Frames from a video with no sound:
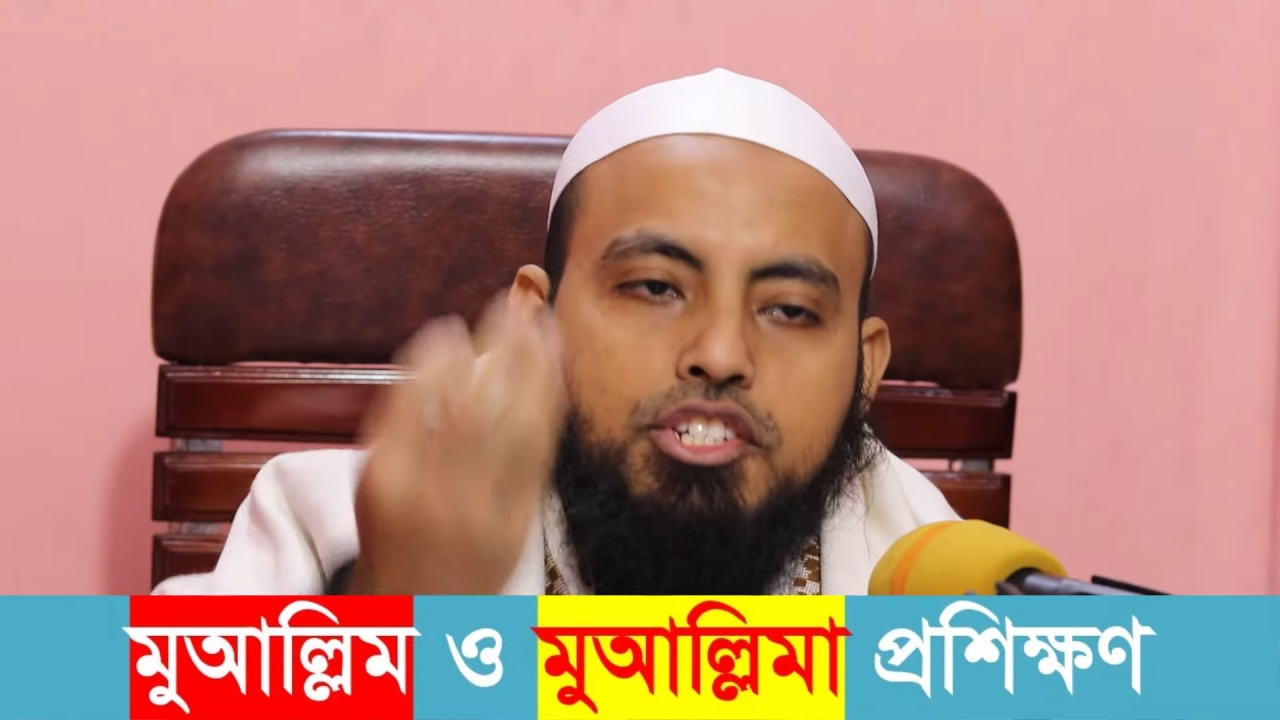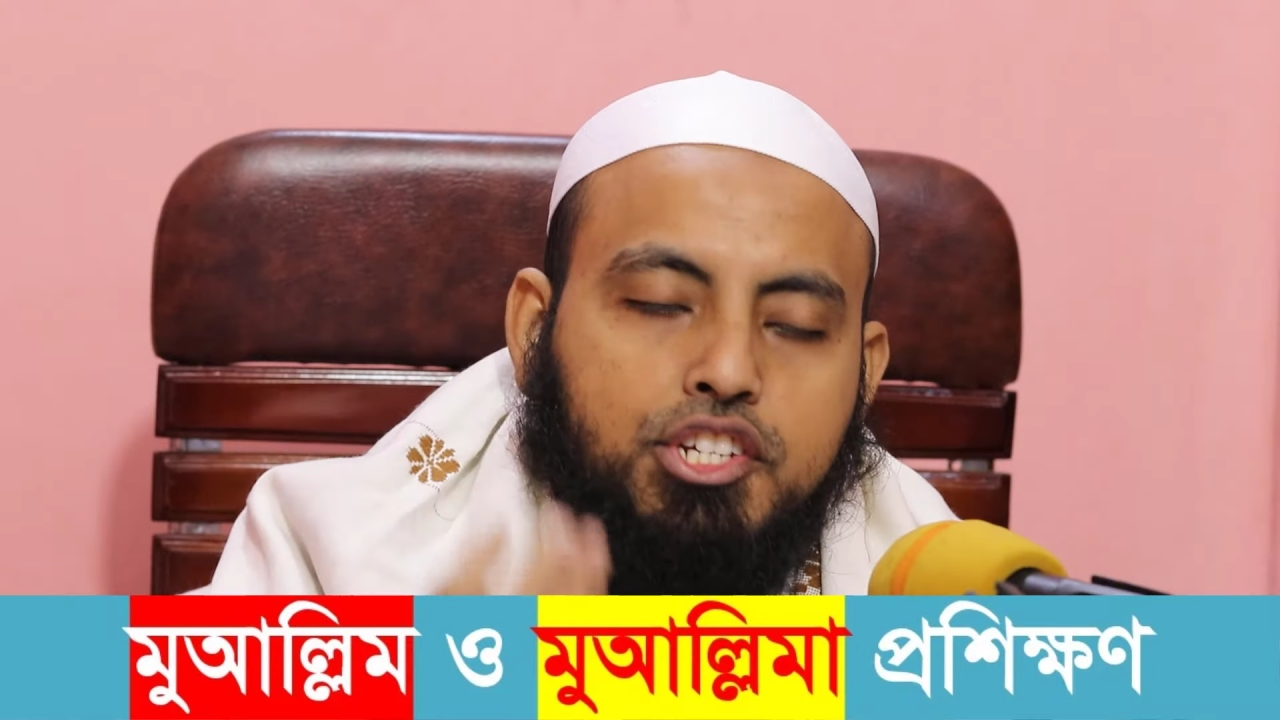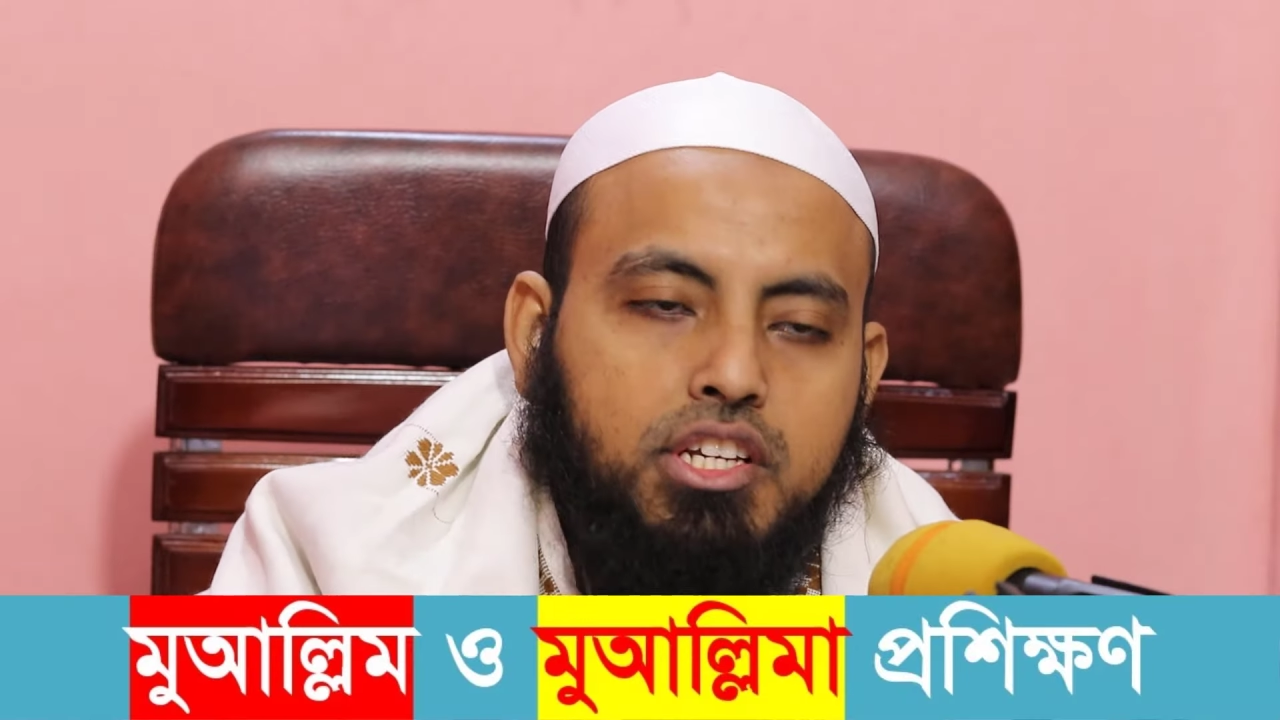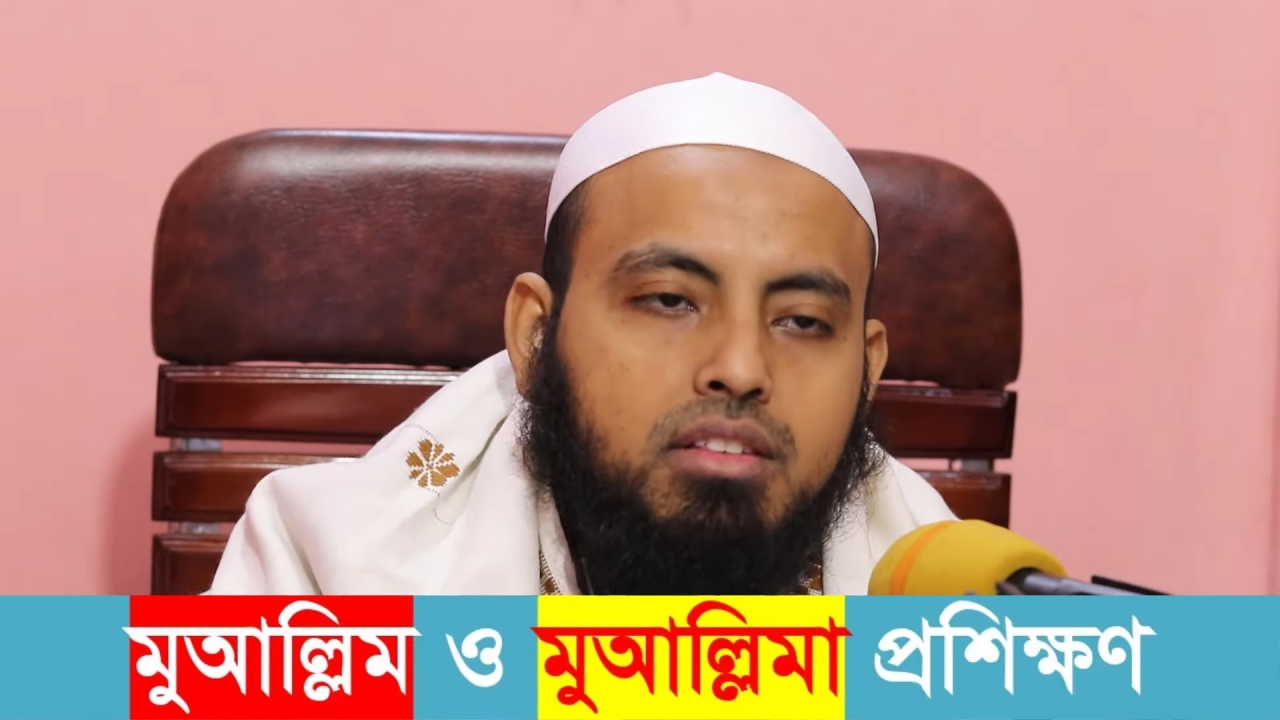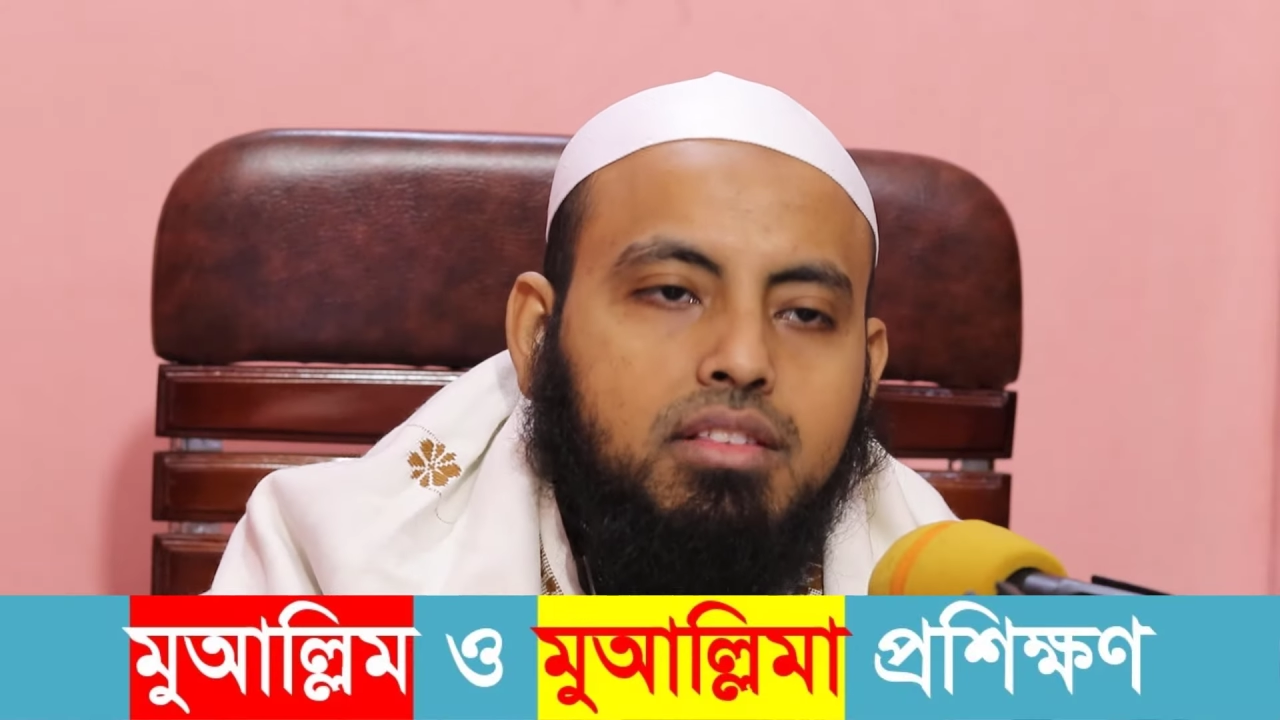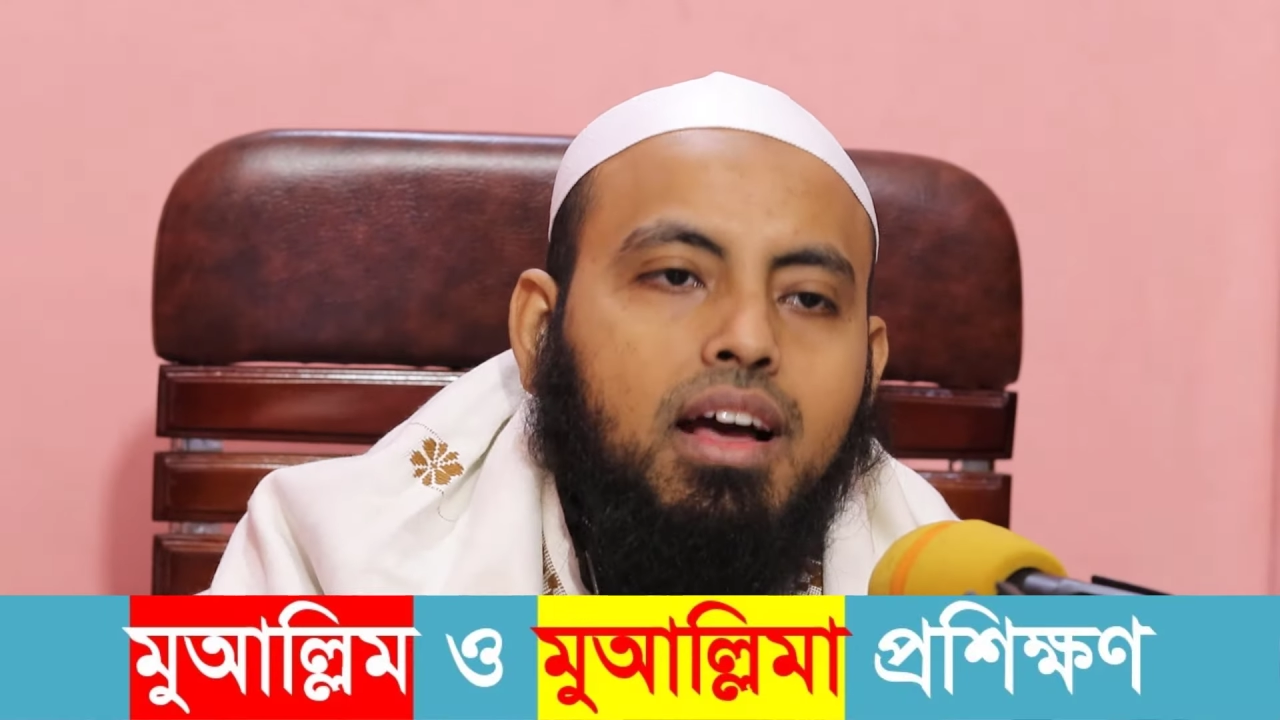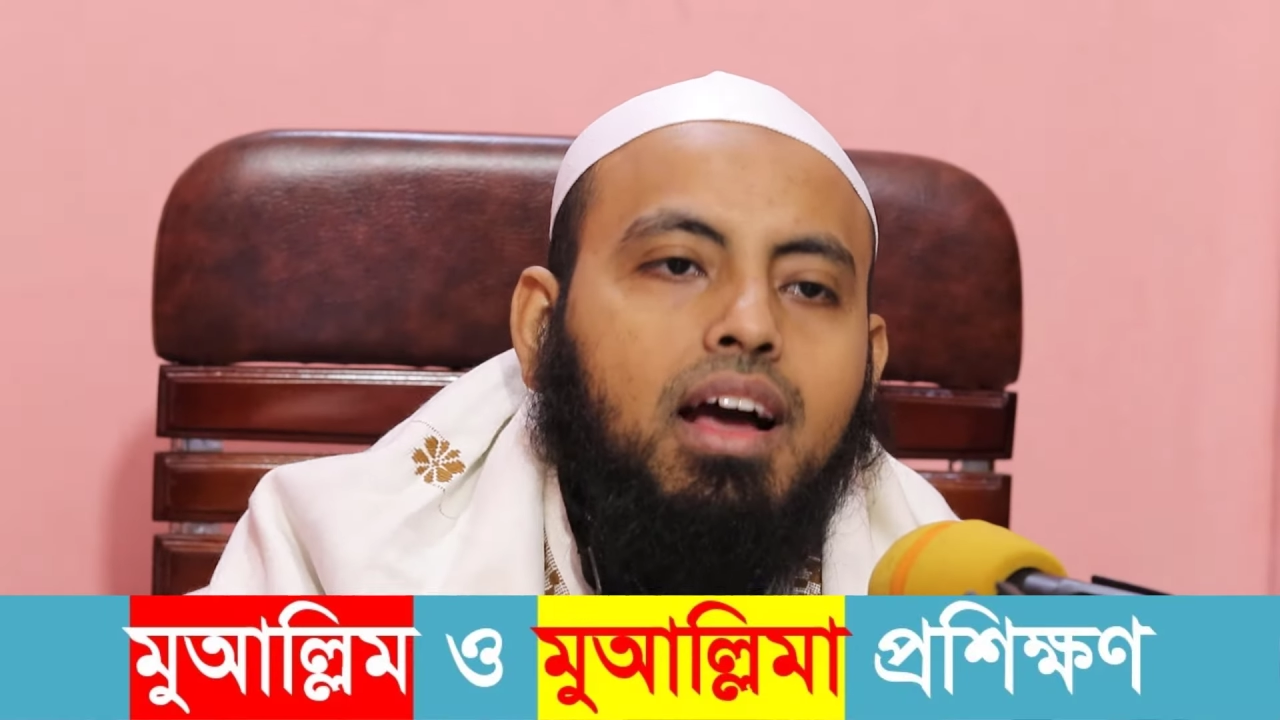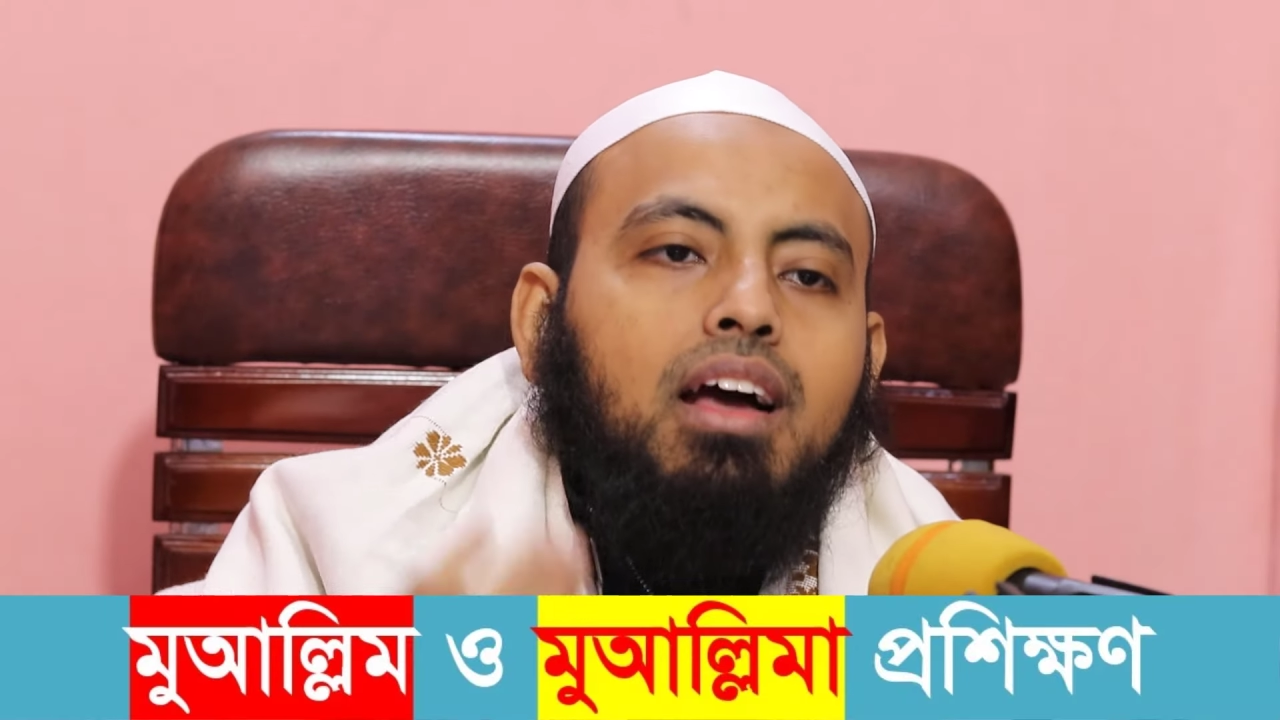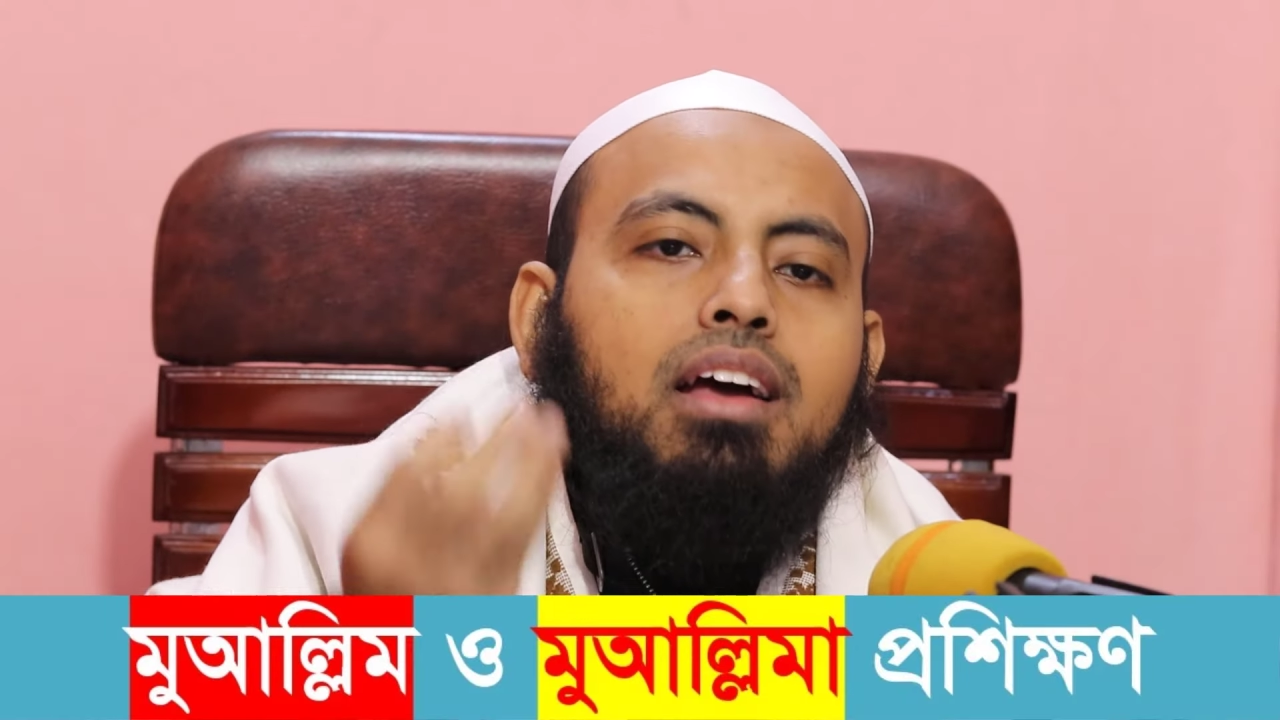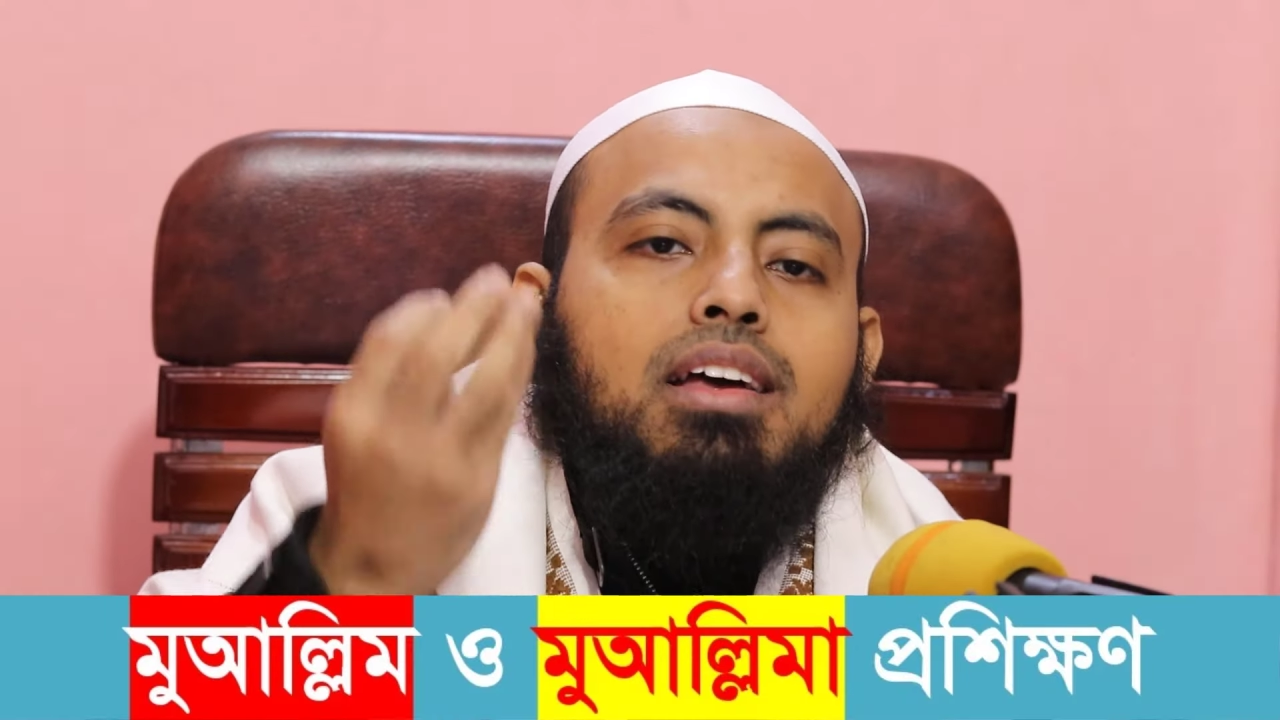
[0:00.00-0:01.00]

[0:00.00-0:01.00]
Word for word: সিদ্দা